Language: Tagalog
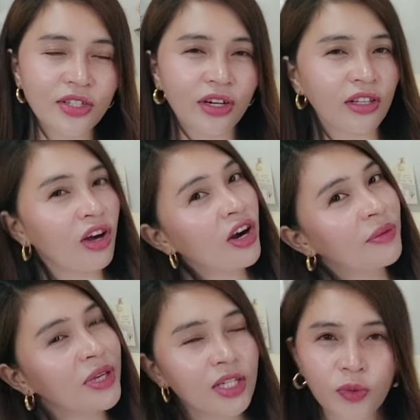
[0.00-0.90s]
See you again
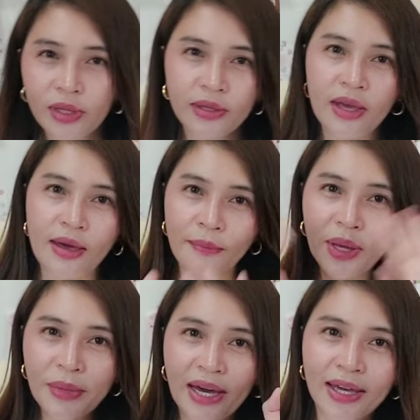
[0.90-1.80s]
on my next one.
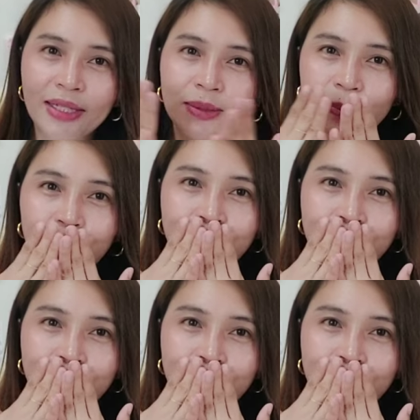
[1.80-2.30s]
Bye-bye!